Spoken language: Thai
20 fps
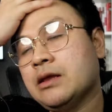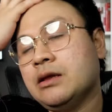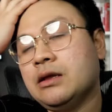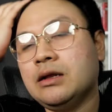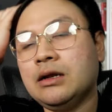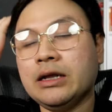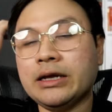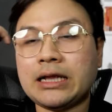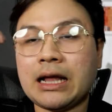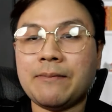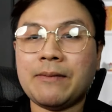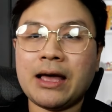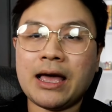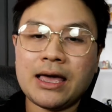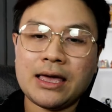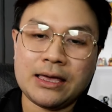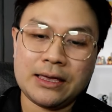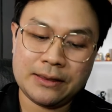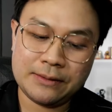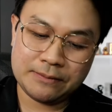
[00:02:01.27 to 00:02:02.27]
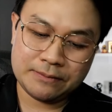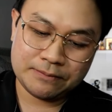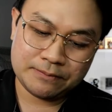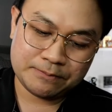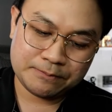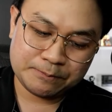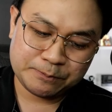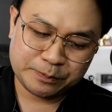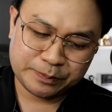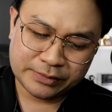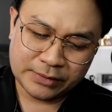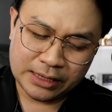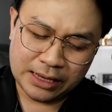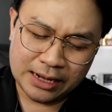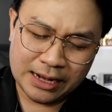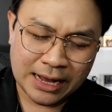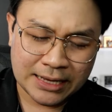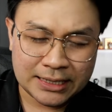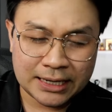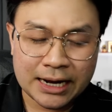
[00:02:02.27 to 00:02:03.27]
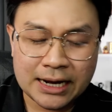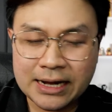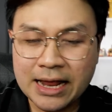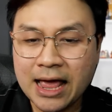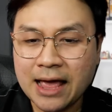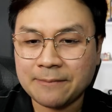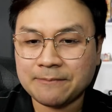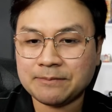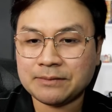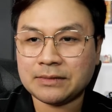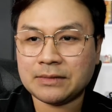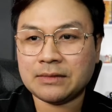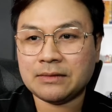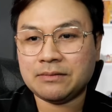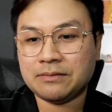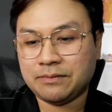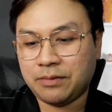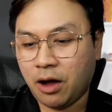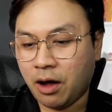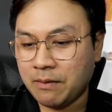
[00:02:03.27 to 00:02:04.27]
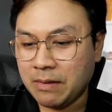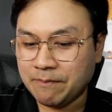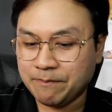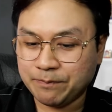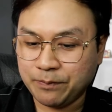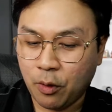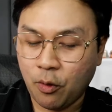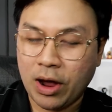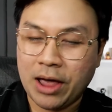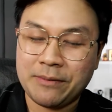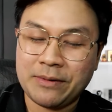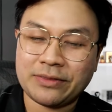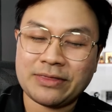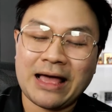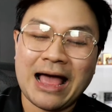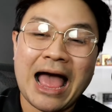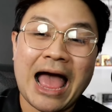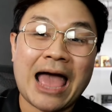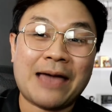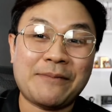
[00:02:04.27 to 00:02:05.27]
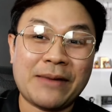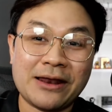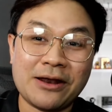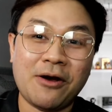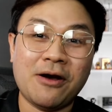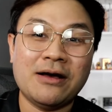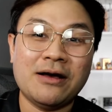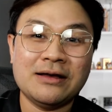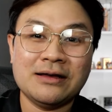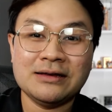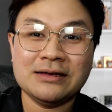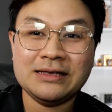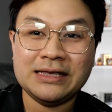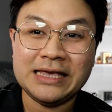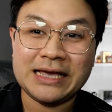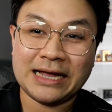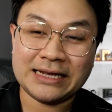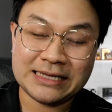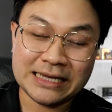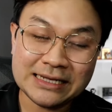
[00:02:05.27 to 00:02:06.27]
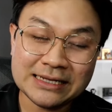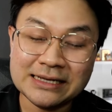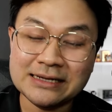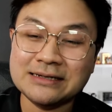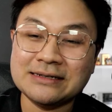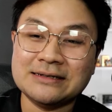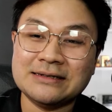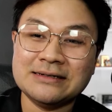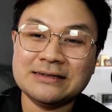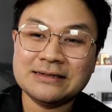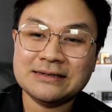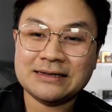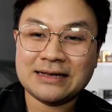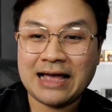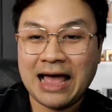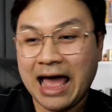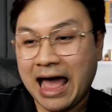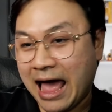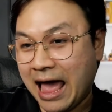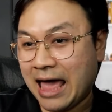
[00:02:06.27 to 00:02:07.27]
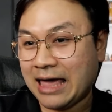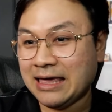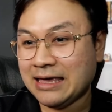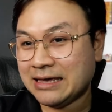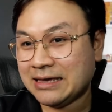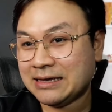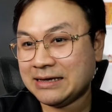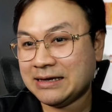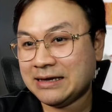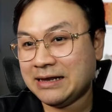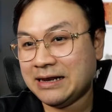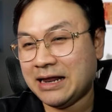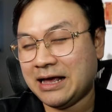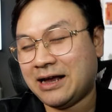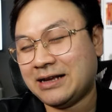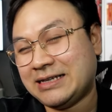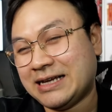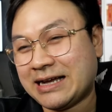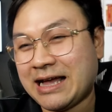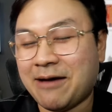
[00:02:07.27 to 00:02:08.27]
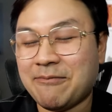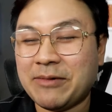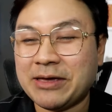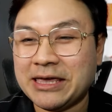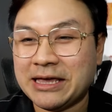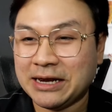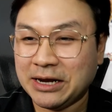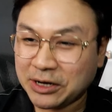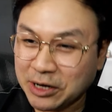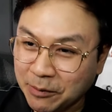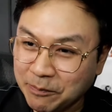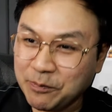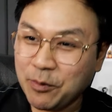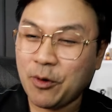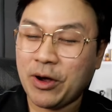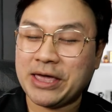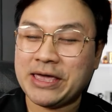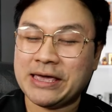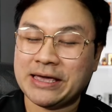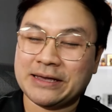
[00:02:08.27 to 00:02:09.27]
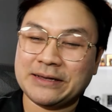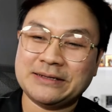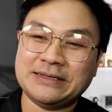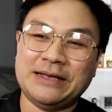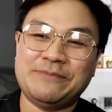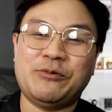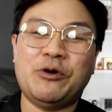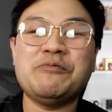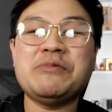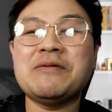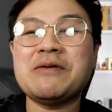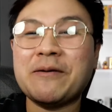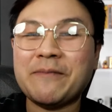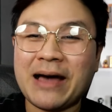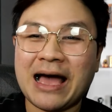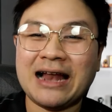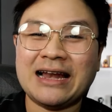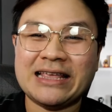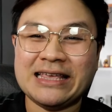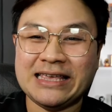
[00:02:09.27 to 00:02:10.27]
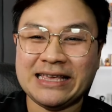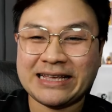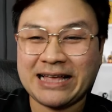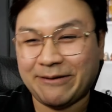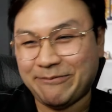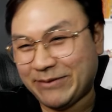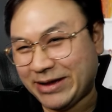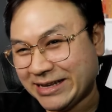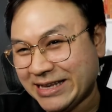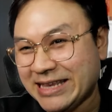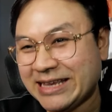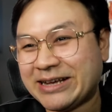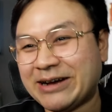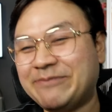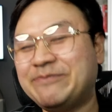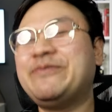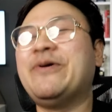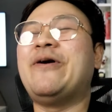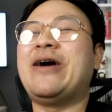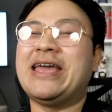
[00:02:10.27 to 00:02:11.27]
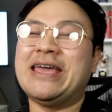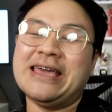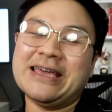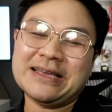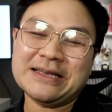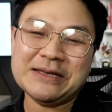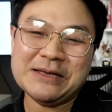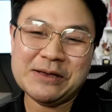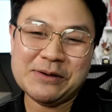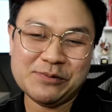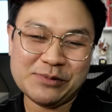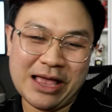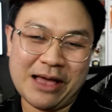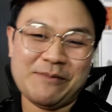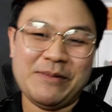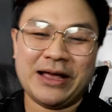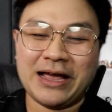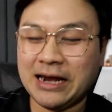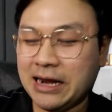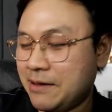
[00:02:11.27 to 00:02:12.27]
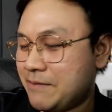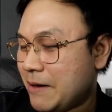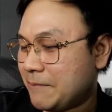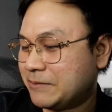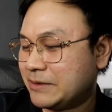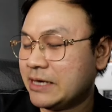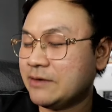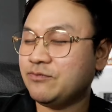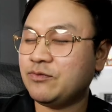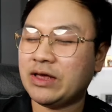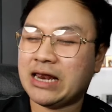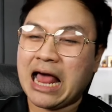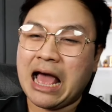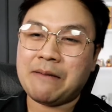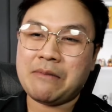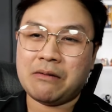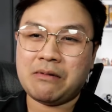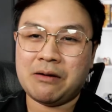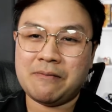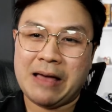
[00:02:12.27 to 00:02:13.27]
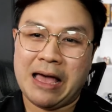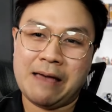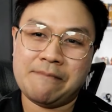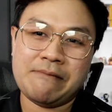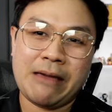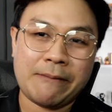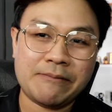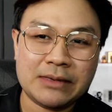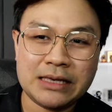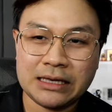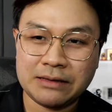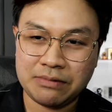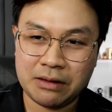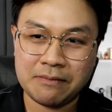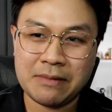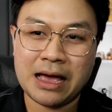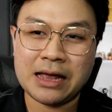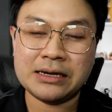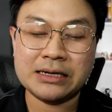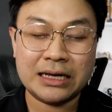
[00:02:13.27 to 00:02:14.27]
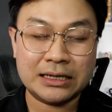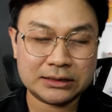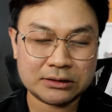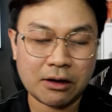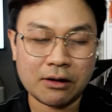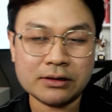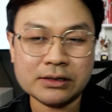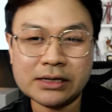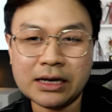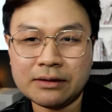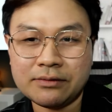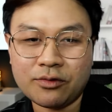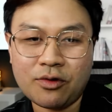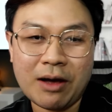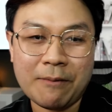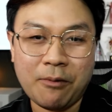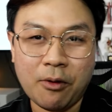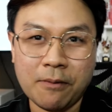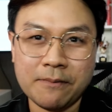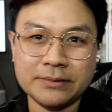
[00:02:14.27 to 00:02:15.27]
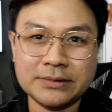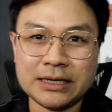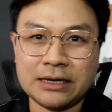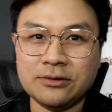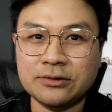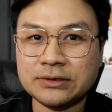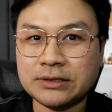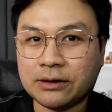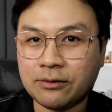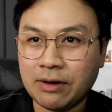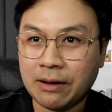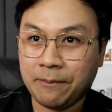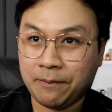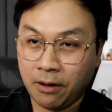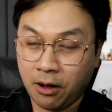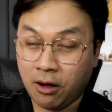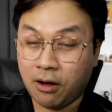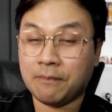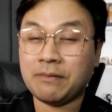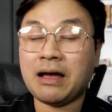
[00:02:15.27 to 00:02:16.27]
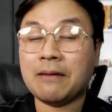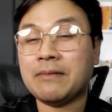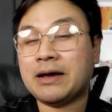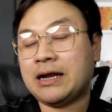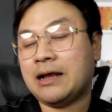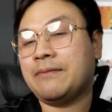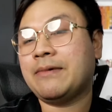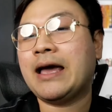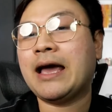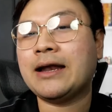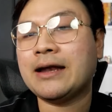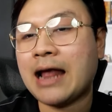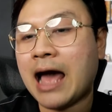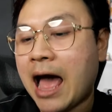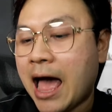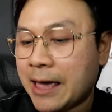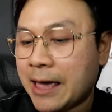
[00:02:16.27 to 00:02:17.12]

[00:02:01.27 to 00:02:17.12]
เลยทำให้หลังจากนั้นเนี่ยพอมันป่วยไปหายไปเนาะอีกอาทิตย์หนึ่งหายแล้วก็จะกลับมาอีกแล้วก็ป่วยอีกแต่ปุ๊บมีเบียบาหลีกลับมานี่ก็ป่วยอีกเนี่ยมันก็เลยแบบกินเวลามาประมาณแบบอีกประมาณเดือนสองเดือนกว่าผมจะรู้สึกว่าพร้อมกลับมาทำงานได้